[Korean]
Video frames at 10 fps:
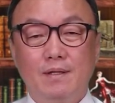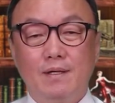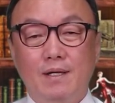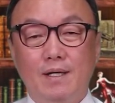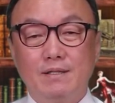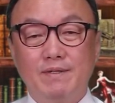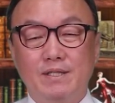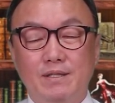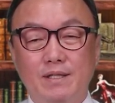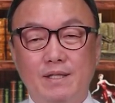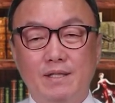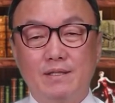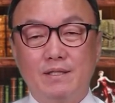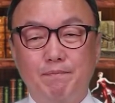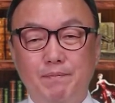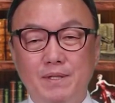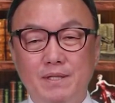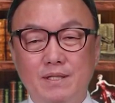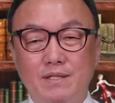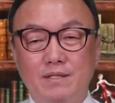하지만 정의당은 첫
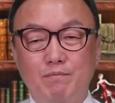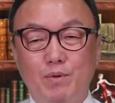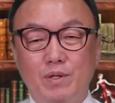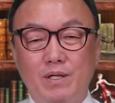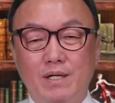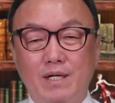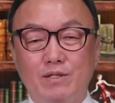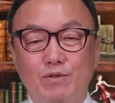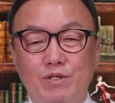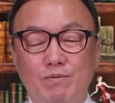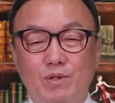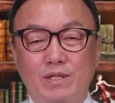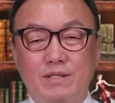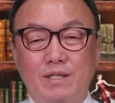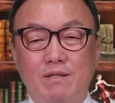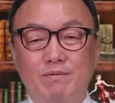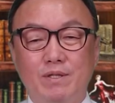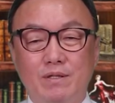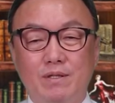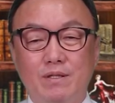번째 성폭력 가해자로 지목된
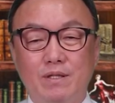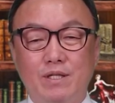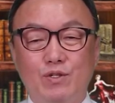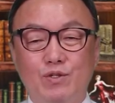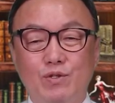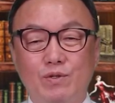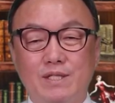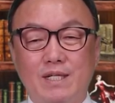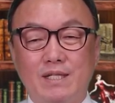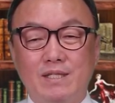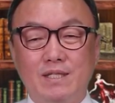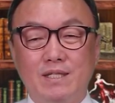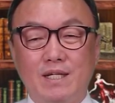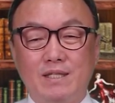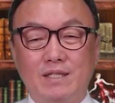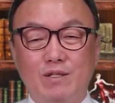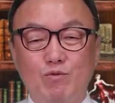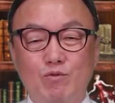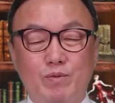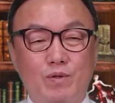사람을 기초자치단체장
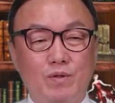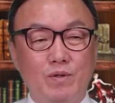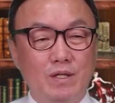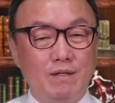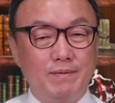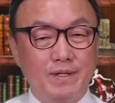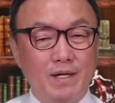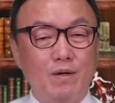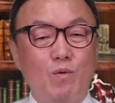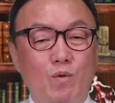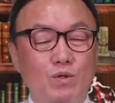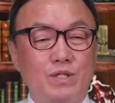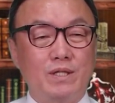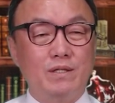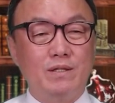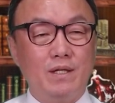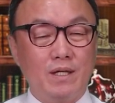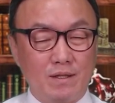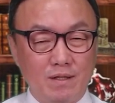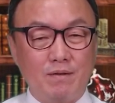후보로 이번에 공천을
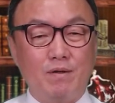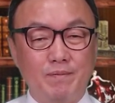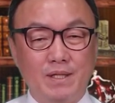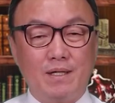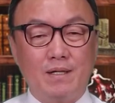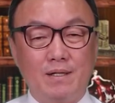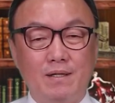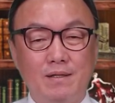했다고 합니다.